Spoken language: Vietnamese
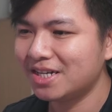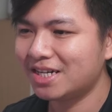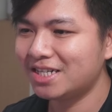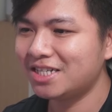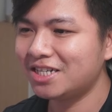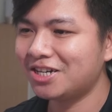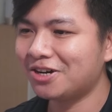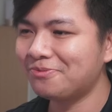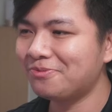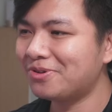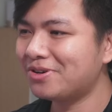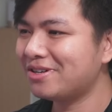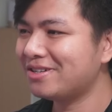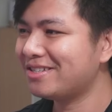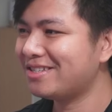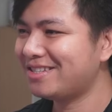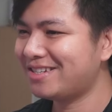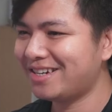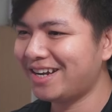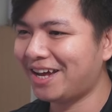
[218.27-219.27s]
Chứ không
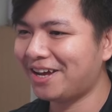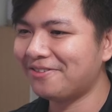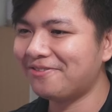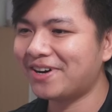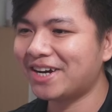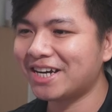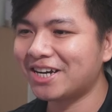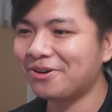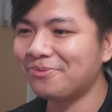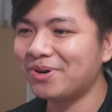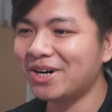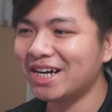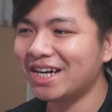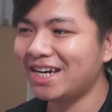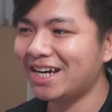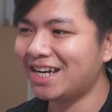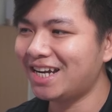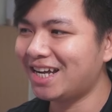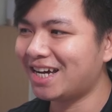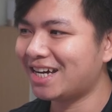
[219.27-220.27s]
để vậy không có
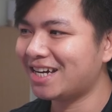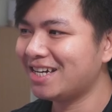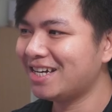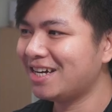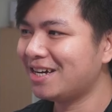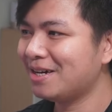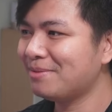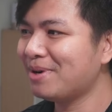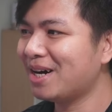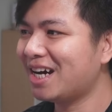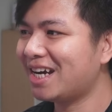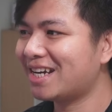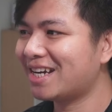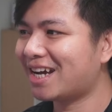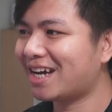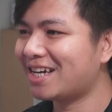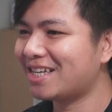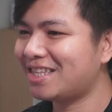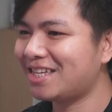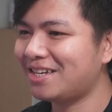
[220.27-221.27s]
nghĩa là bức hình
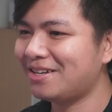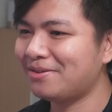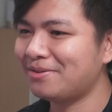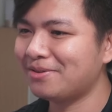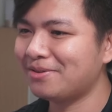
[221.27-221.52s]
này thì